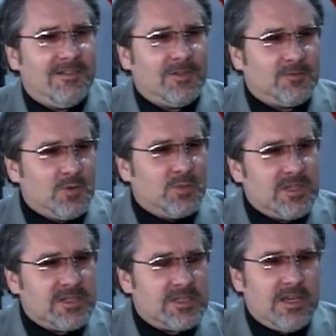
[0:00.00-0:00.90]
вот
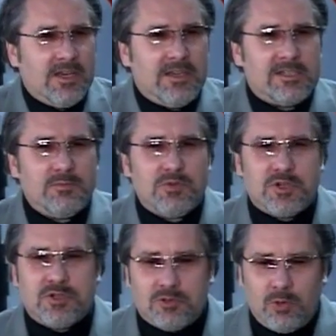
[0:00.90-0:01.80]
вдумайтесь, если бы
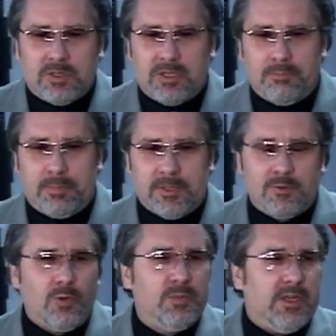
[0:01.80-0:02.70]
что-то
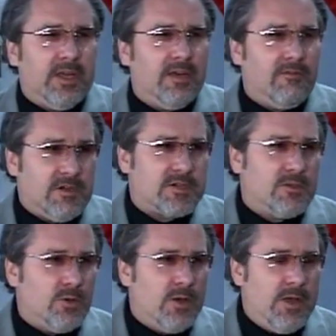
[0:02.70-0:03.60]
подобное
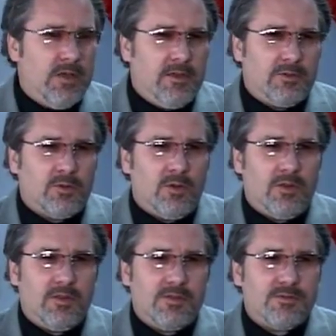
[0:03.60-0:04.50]
вошло,
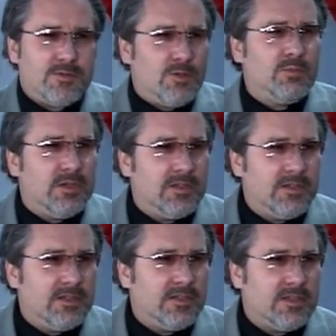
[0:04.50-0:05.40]
то все бы
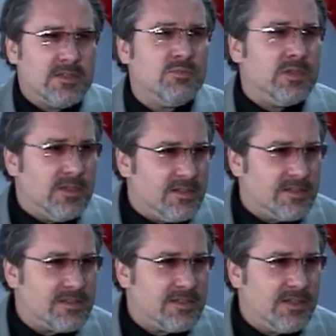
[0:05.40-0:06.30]

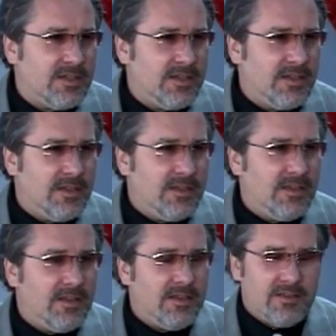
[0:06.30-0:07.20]
изменилось.
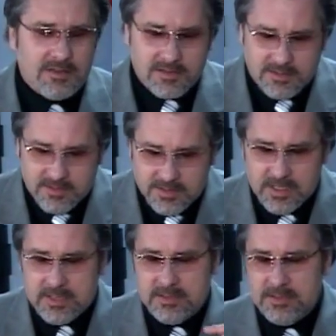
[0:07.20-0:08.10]

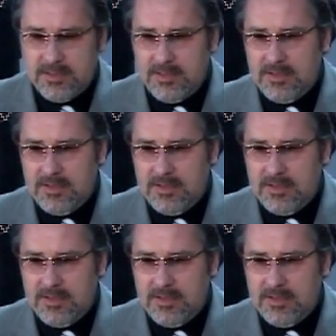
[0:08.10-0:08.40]
Кстати,